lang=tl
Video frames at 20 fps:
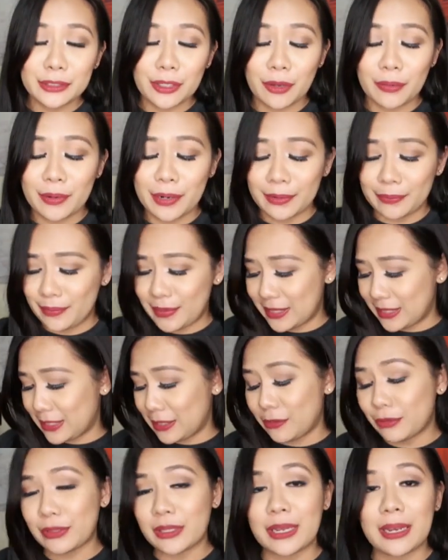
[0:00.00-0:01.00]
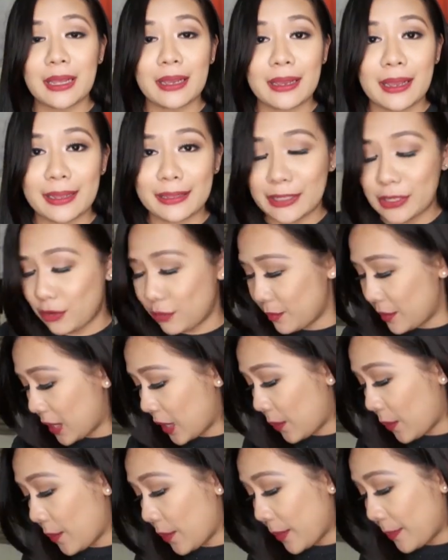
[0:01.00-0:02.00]
Sobrang busy ko talaga. Hindi ko
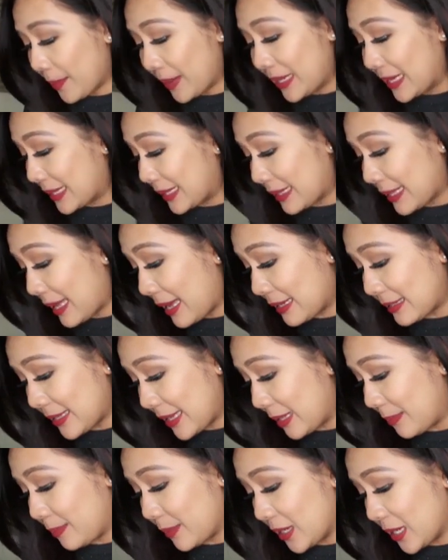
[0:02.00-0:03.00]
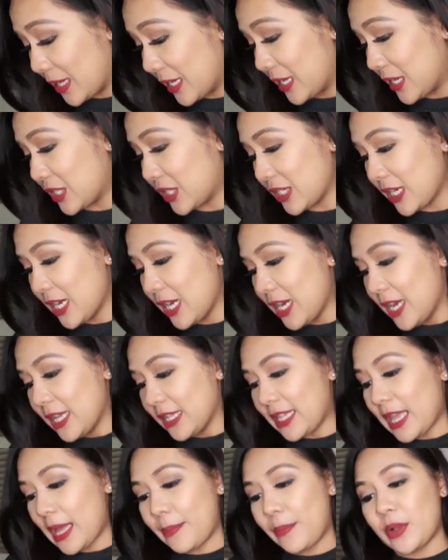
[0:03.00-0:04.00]
magawa magpalit na nail polish.
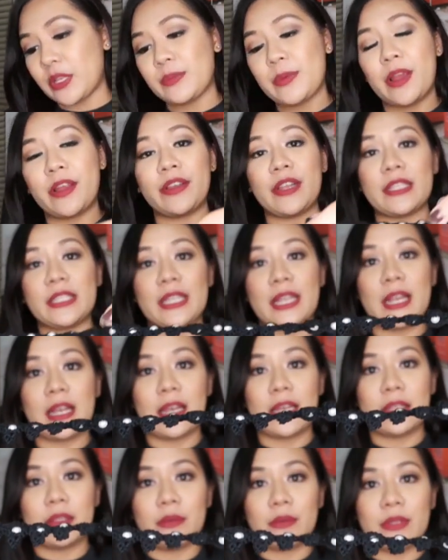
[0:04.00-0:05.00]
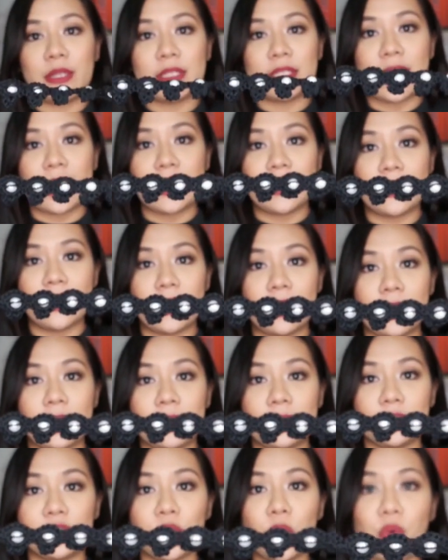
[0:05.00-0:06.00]
Tapos, meron din silang gantong design
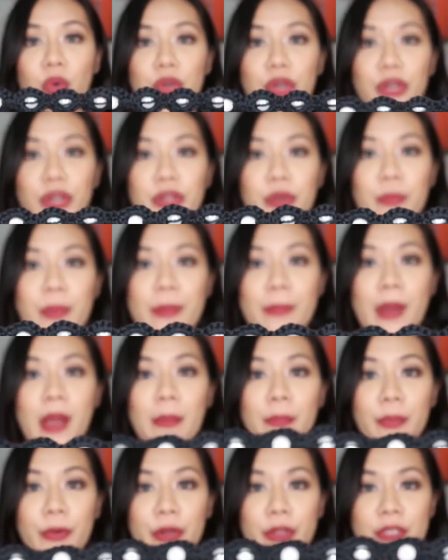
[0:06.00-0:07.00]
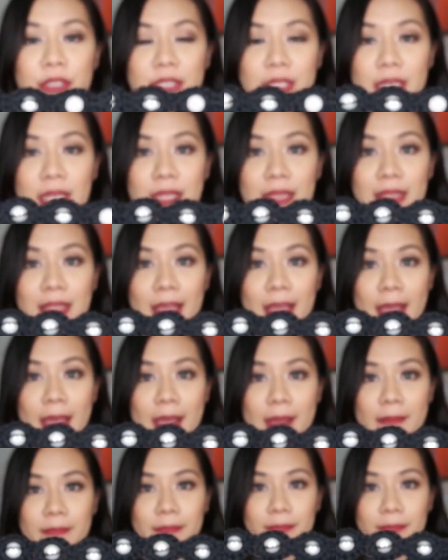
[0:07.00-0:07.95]
ng choker, yung may mga pearls sa gitna.